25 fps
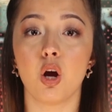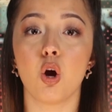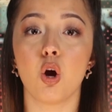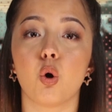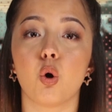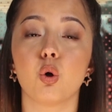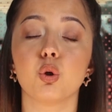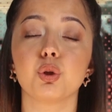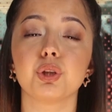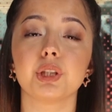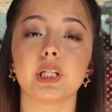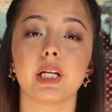
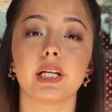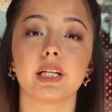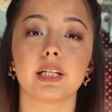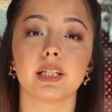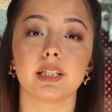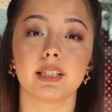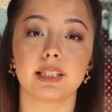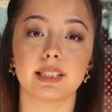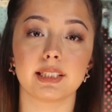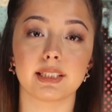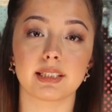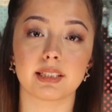O
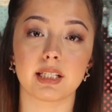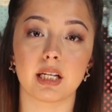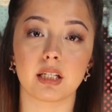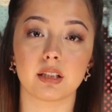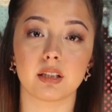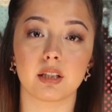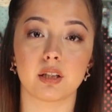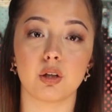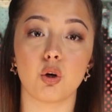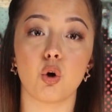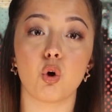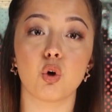şehrin
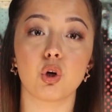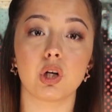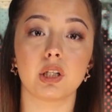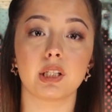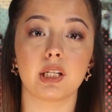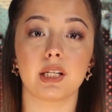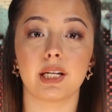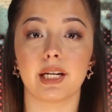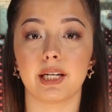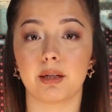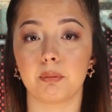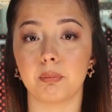insanları
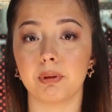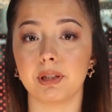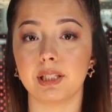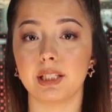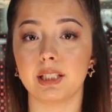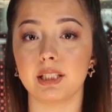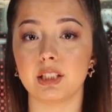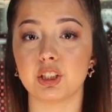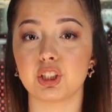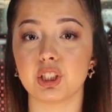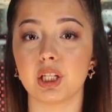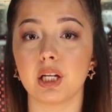oradan ekmek
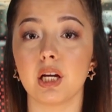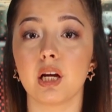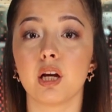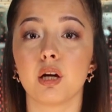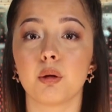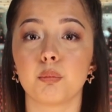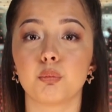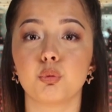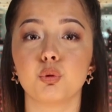yiyecek.